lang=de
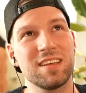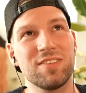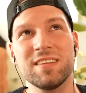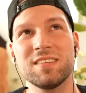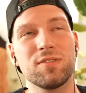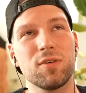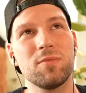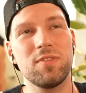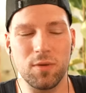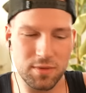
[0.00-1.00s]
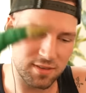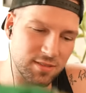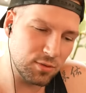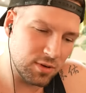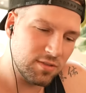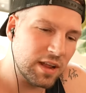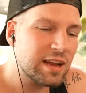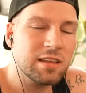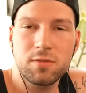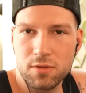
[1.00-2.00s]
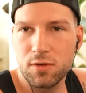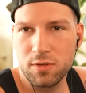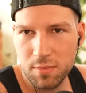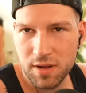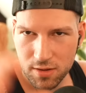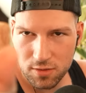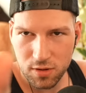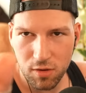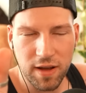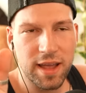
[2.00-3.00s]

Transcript: ich weiß nicht, warum, warum ist das eine Green Flag? Lasst uns kurz mal drauf